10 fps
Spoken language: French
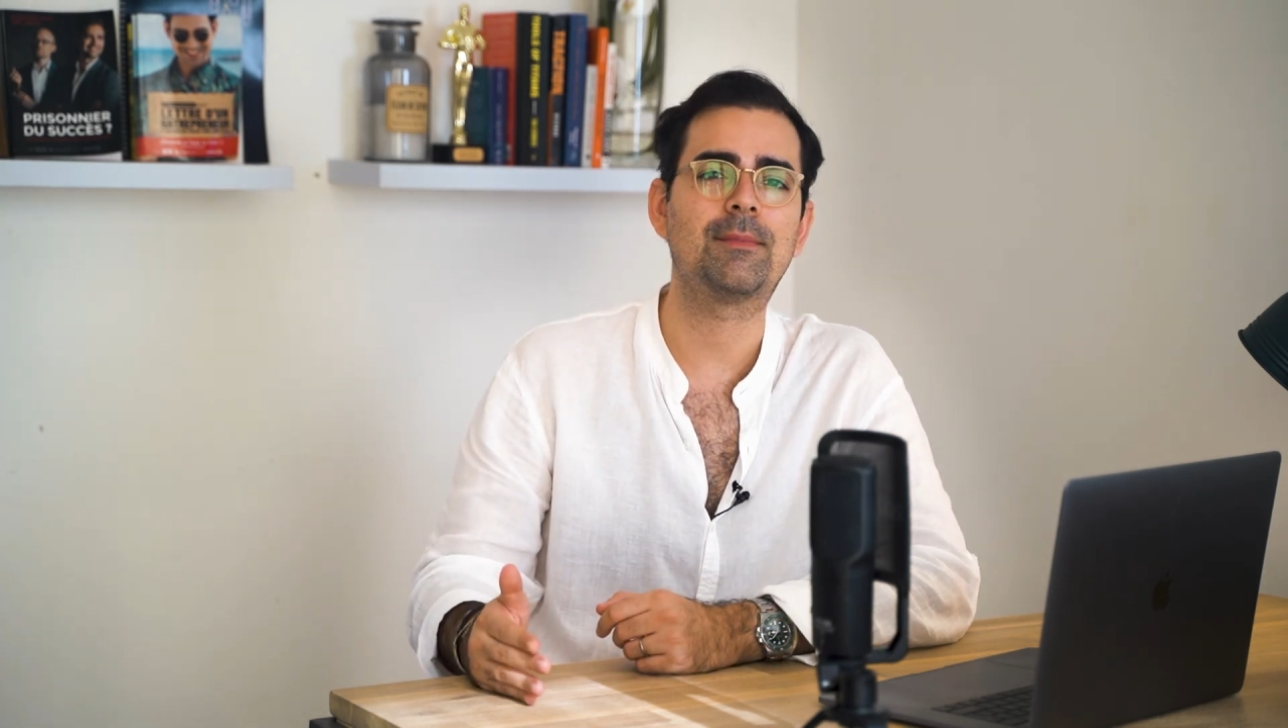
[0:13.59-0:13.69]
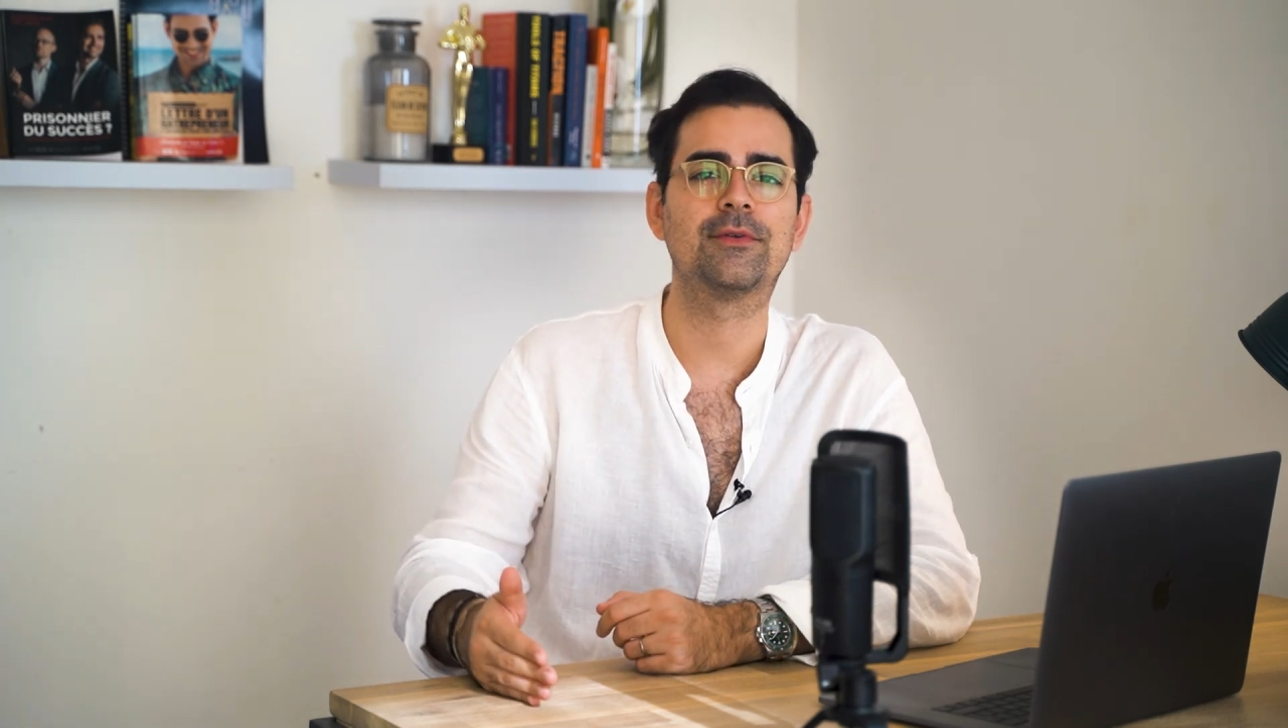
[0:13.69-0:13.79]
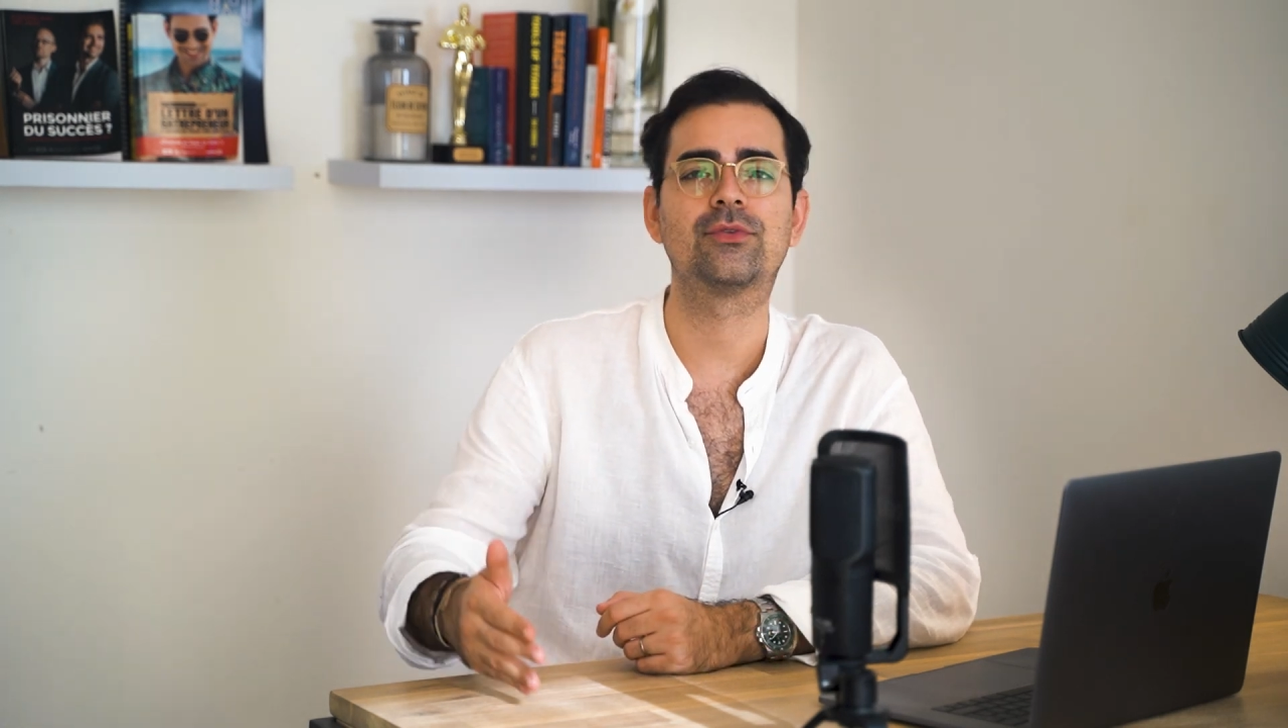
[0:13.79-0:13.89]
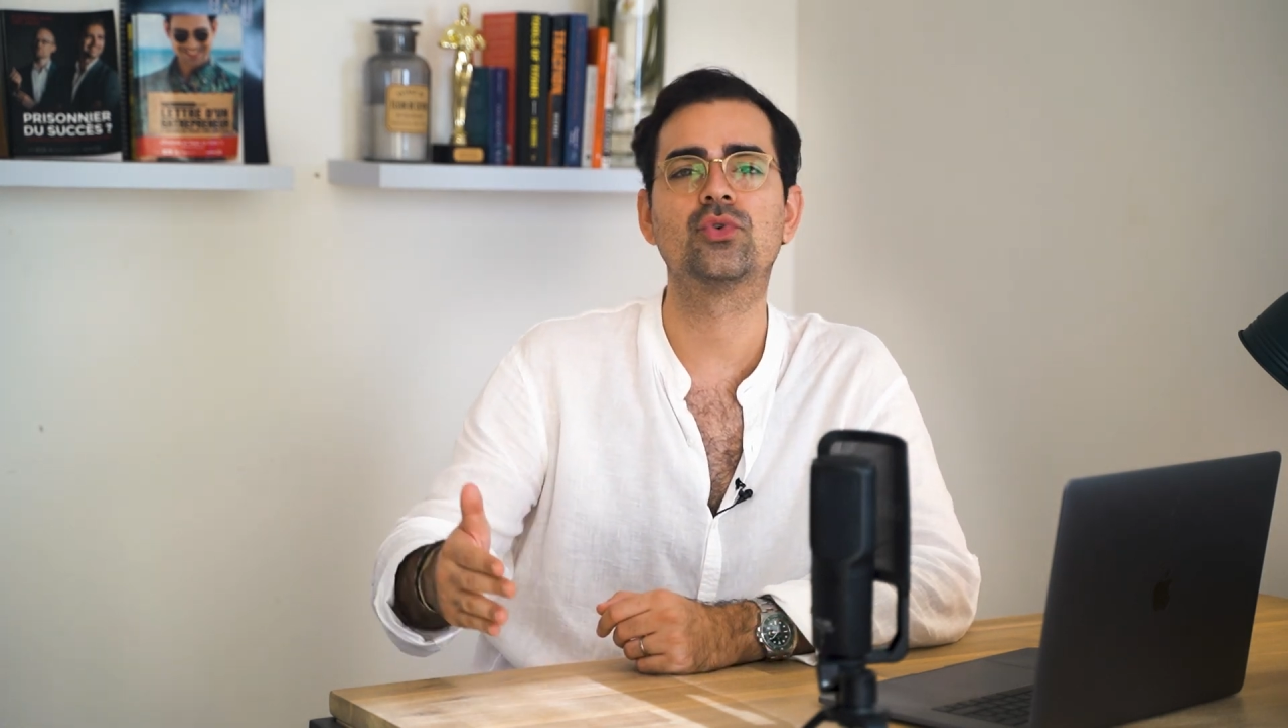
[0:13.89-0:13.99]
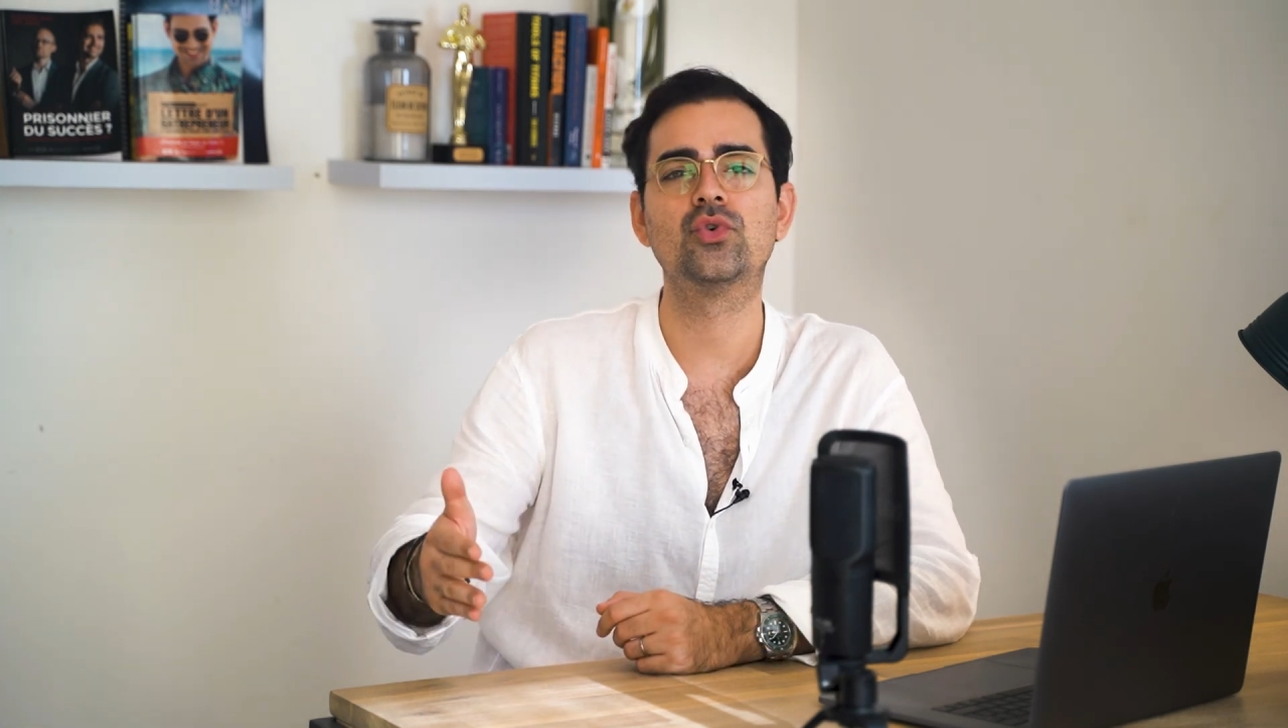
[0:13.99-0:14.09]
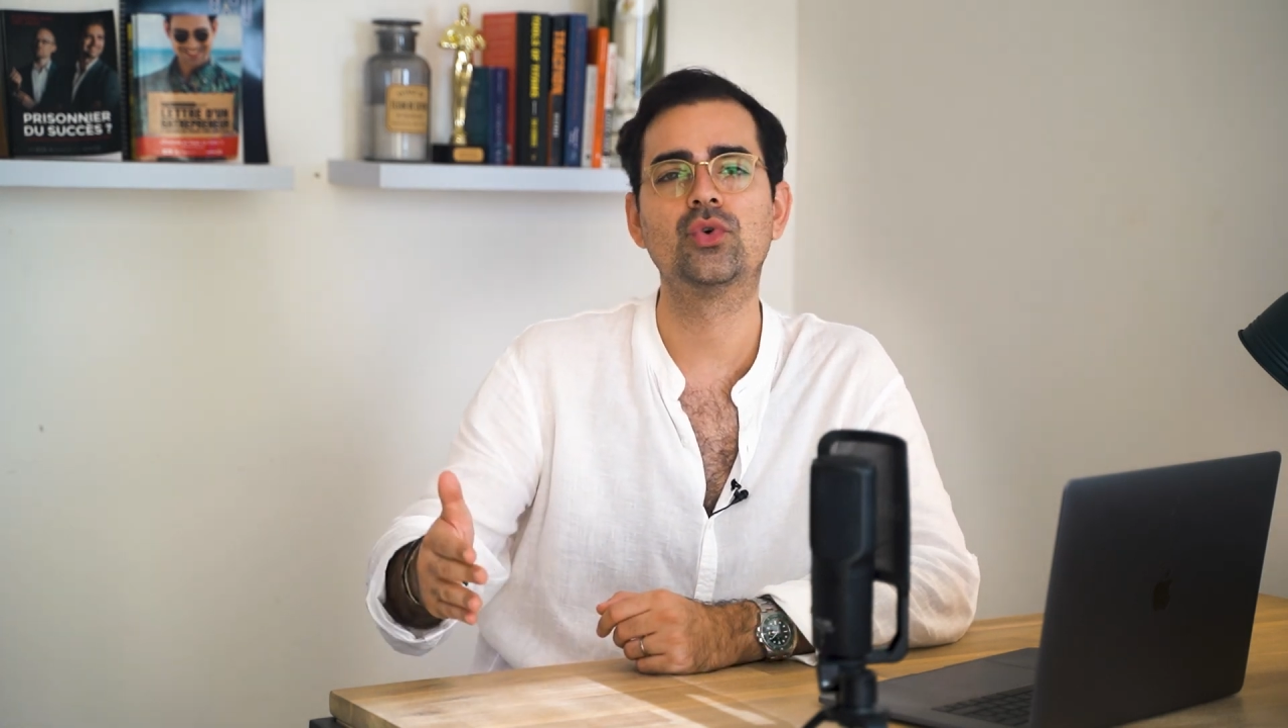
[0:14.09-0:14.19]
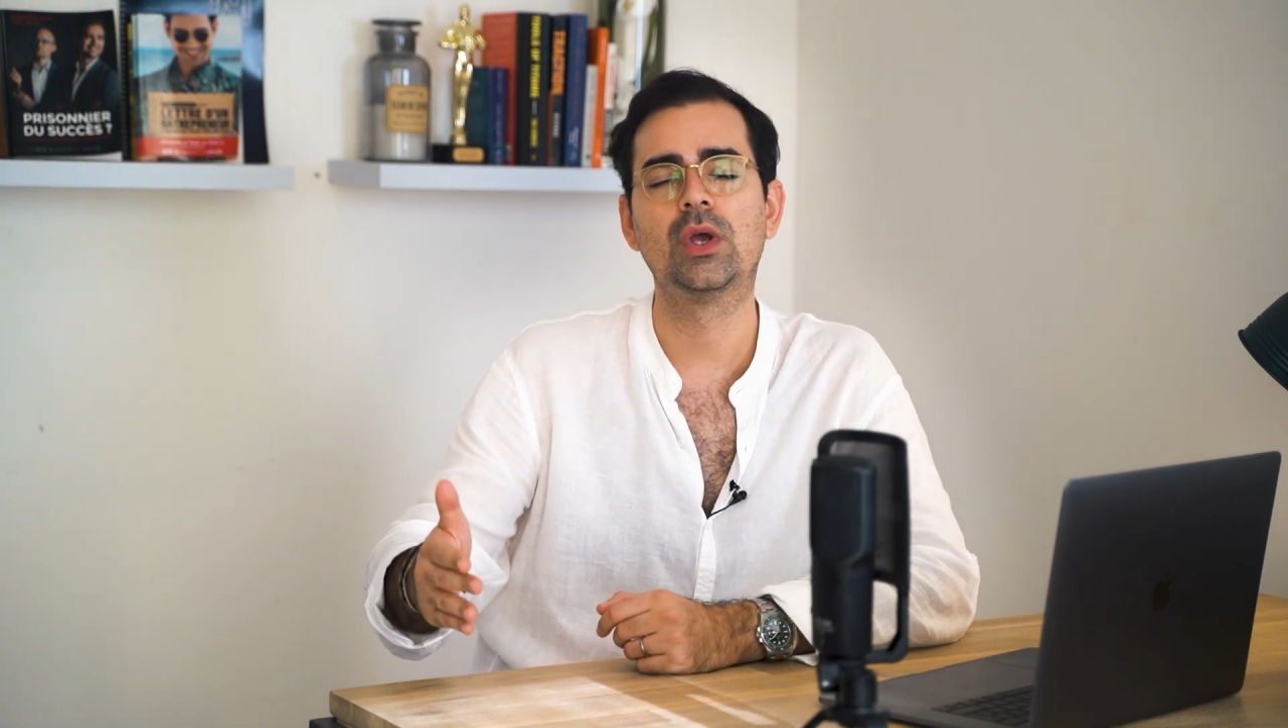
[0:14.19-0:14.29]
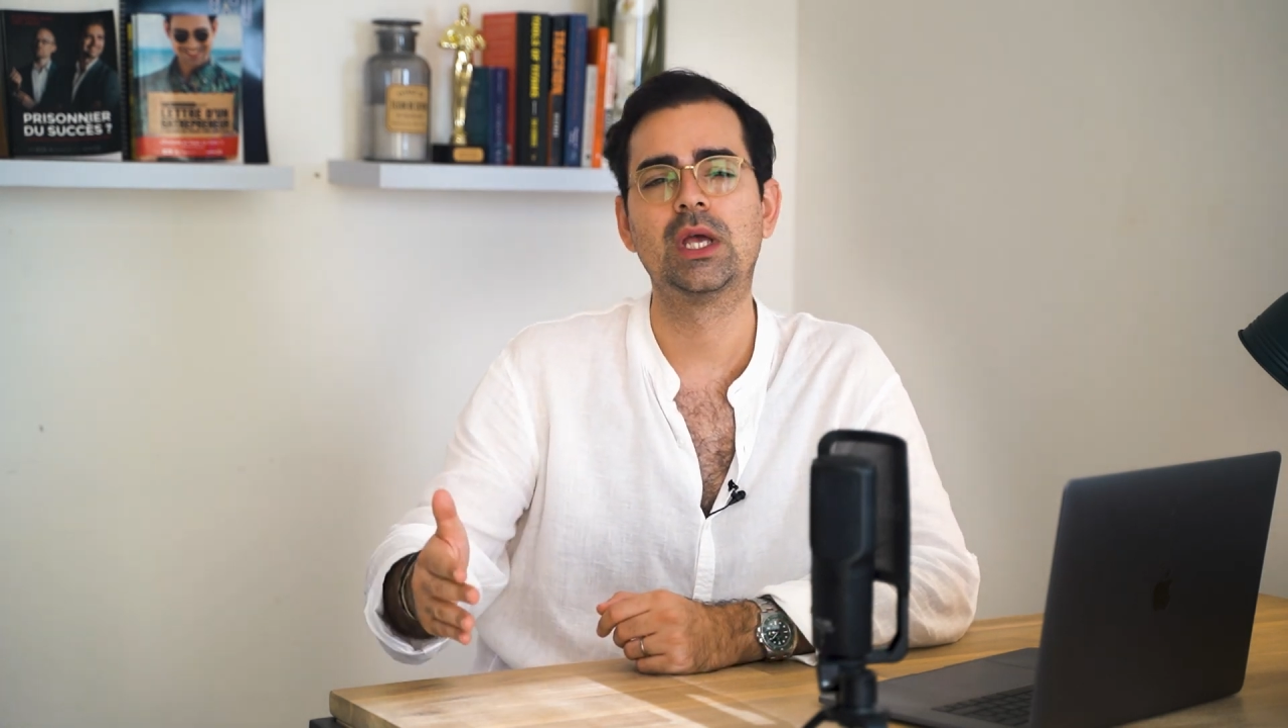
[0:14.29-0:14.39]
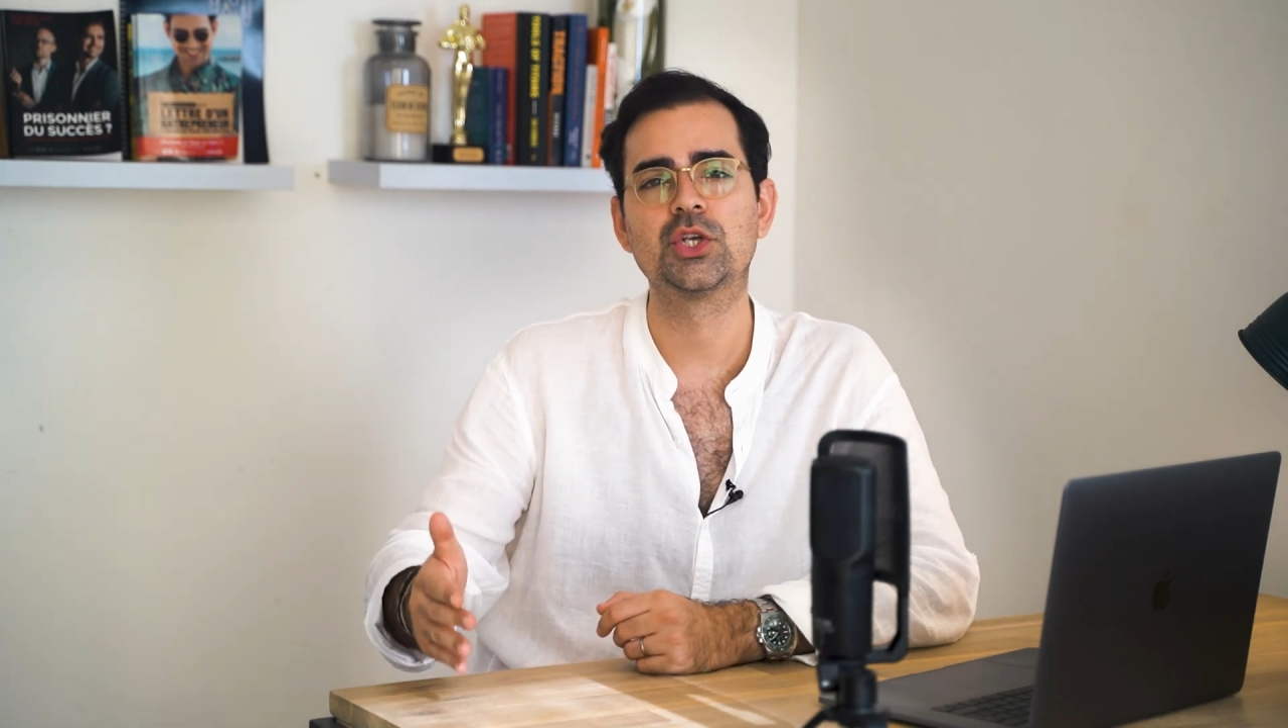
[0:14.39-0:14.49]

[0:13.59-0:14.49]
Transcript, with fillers: Parce que